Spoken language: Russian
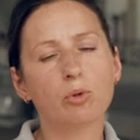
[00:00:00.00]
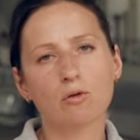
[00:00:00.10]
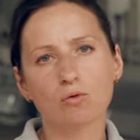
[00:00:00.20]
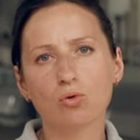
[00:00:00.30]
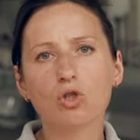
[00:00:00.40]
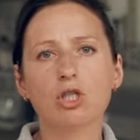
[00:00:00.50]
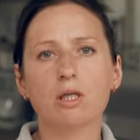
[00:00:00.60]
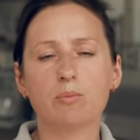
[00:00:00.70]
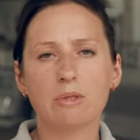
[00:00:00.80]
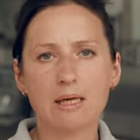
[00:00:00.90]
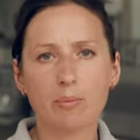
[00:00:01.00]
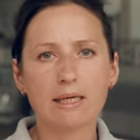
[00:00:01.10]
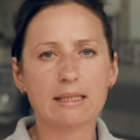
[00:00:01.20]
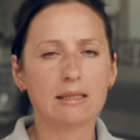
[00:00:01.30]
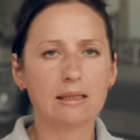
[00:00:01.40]
в первую очередь
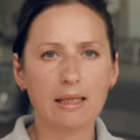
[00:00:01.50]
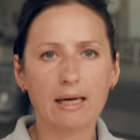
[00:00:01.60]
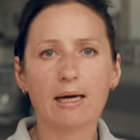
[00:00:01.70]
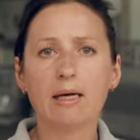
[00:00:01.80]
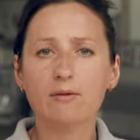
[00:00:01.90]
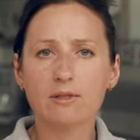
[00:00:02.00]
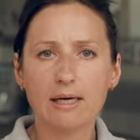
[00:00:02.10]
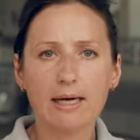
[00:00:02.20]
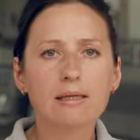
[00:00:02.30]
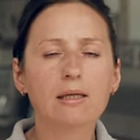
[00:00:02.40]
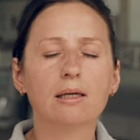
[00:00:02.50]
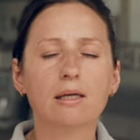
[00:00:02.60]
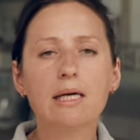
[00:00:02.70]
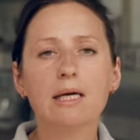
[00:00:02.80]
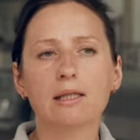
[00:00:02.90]
безопасно для всадника,